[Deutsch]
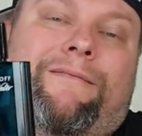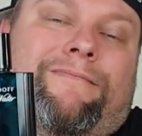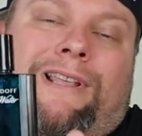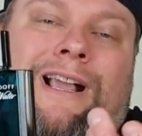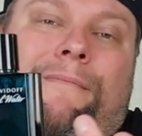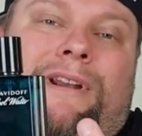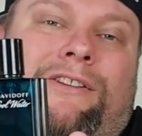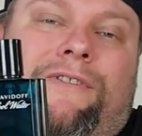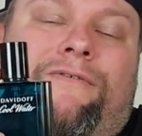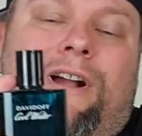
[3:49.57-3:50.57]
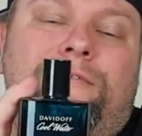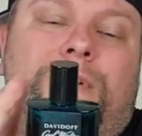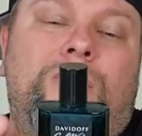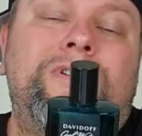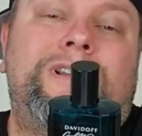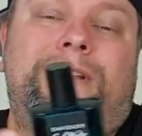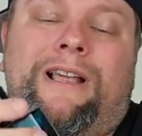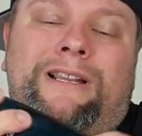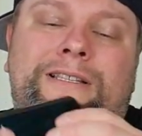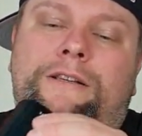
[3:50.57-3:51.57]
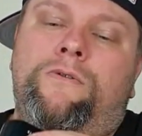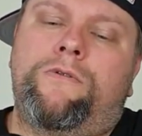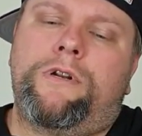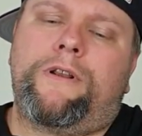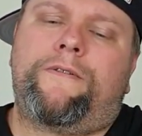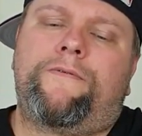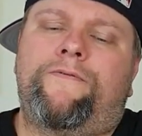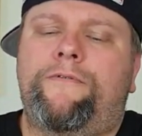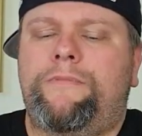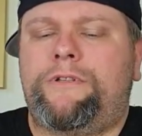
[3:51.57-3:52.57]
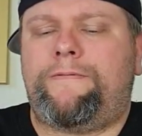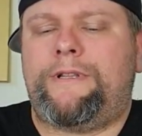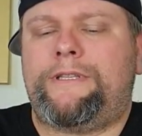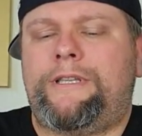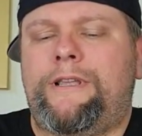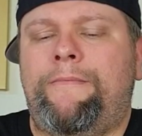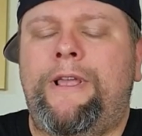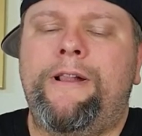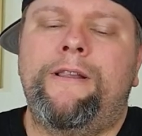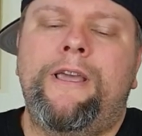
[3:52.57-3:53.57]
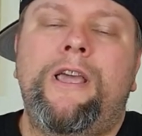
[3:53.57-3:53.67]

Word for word: Da kann man nichts wie falsch machen. Und das sind 125 ml